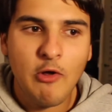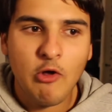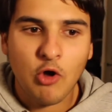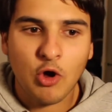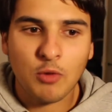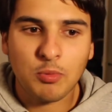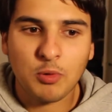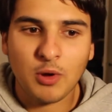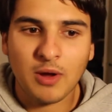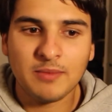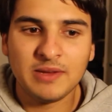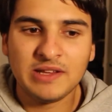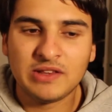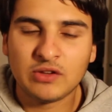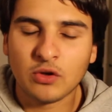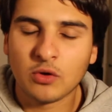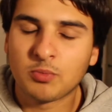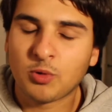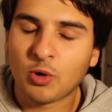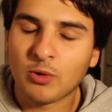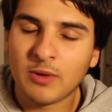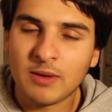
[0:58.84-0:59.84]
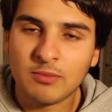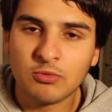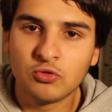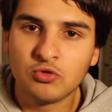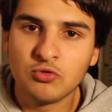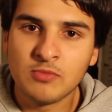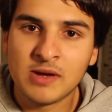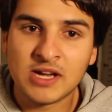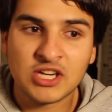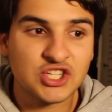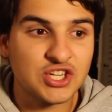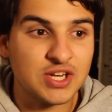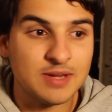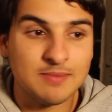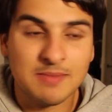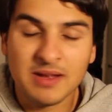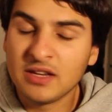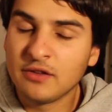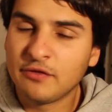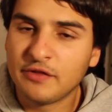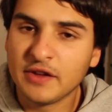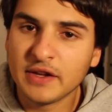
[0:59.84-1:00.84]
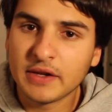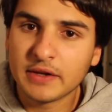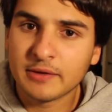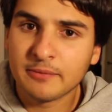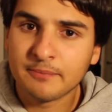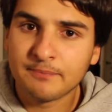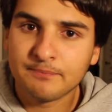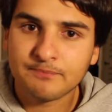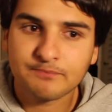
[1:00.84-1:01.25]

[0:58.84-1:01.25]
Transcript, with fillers: en première mi-temps, le premier but du match, il est magnifique.